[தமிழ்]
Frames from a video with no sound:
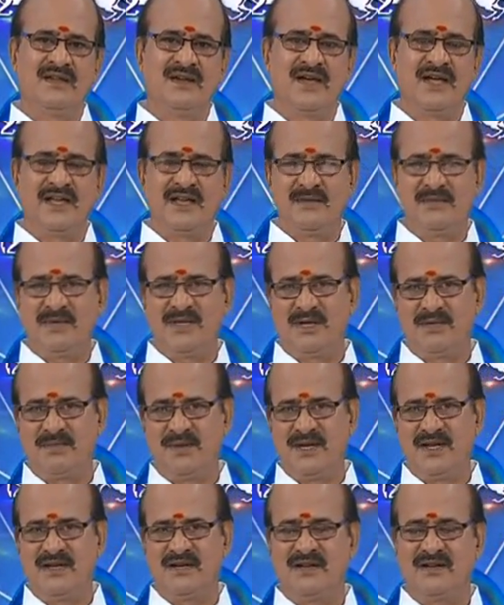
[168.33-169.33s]
அதிலும் இந்த
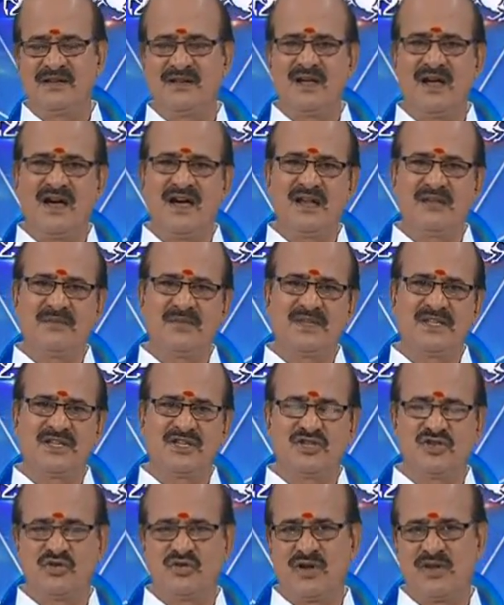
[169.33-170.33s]
பிள்ளைகளுக்கு
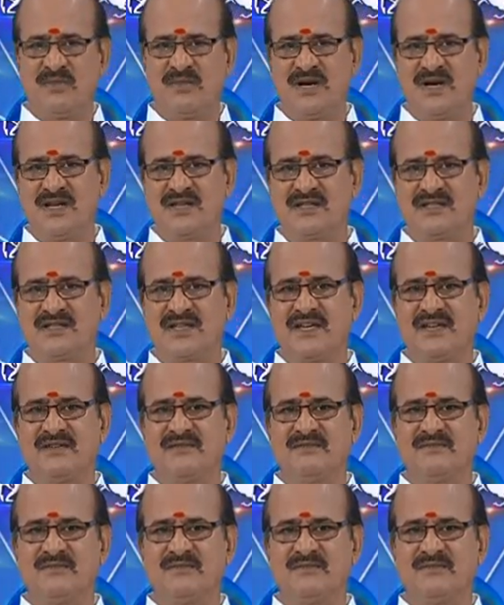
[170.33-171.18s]
ஆரம்பத்தில் சுக்கர மகாதிசை